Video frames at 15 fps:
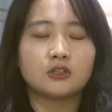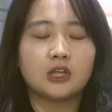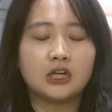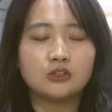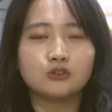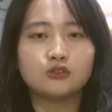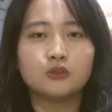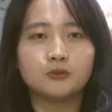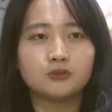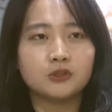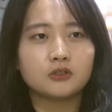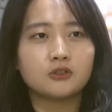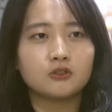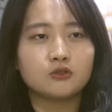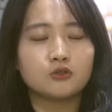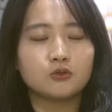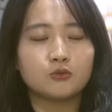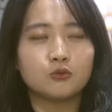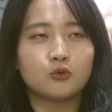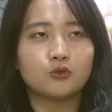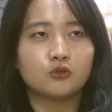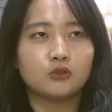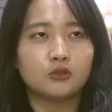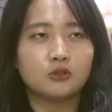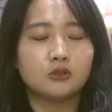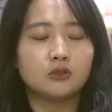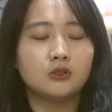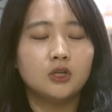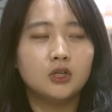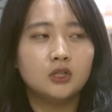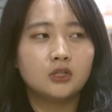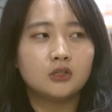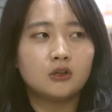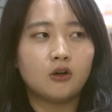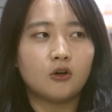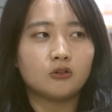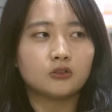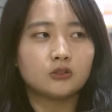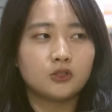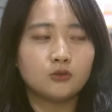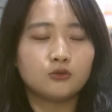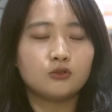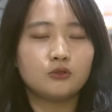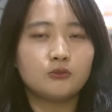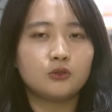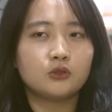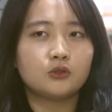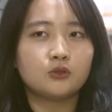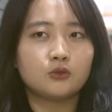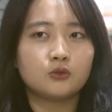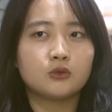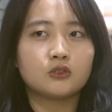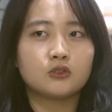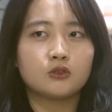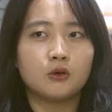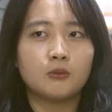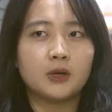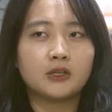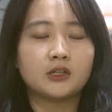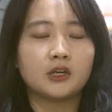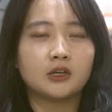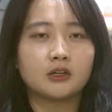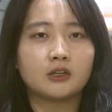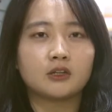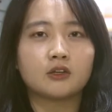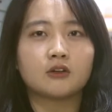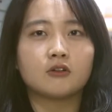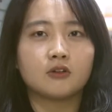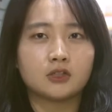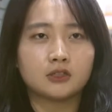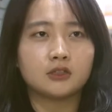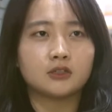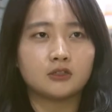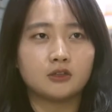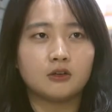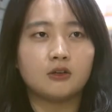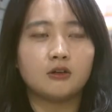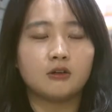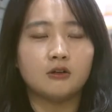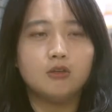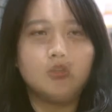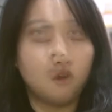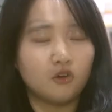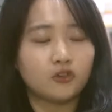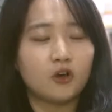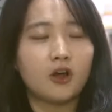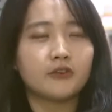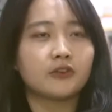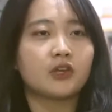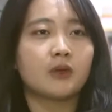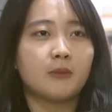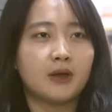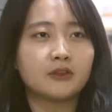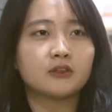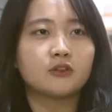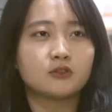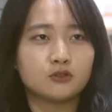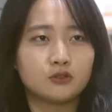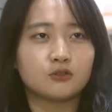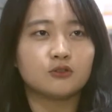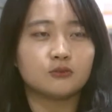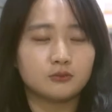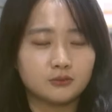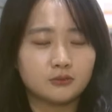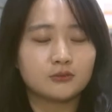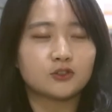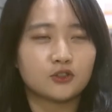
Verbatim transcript: 이런 데서는 알 수 없었던 정보를 어, 채용 설명을 통해서 더 많이 알게 된 것 같아서 얻어가는 게 많은 것처럼